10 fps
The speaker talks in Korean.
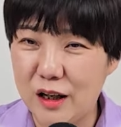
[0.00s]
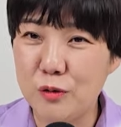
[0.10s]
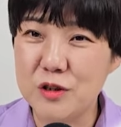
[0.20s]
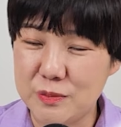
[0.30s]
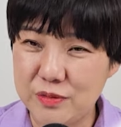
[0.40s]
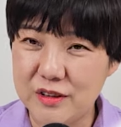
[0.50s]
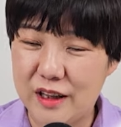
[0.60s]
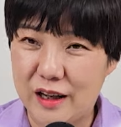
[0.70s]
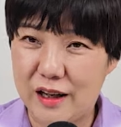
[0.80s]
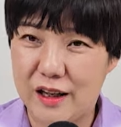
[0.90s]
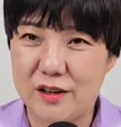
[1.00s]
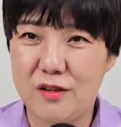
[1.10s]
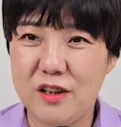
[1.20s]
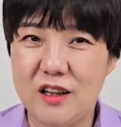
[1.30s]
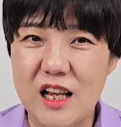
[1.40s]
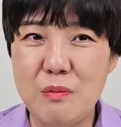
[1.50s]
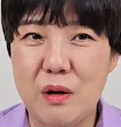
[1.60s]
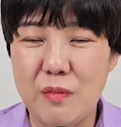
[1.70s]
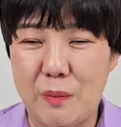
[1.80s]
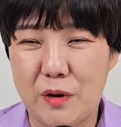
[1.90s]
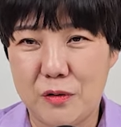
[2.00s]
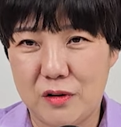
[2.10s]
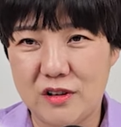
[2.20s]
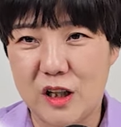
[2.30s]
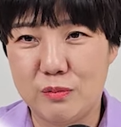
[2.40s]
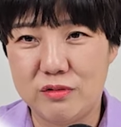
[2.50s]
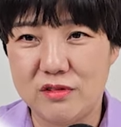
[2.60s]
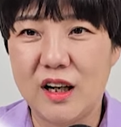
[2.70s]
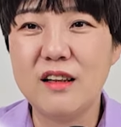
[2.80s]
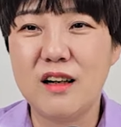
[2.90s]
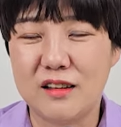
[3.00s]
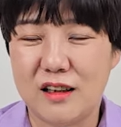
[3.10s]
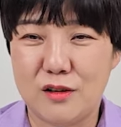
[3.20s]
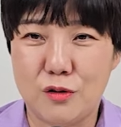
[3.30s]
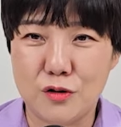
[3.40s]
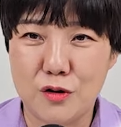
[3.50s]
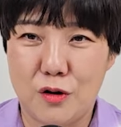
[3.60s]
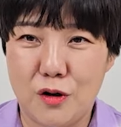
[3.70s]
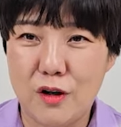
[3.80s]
하고 싶은데 그런데 그 일반 매매로선 그게 불가능하다는 거죠.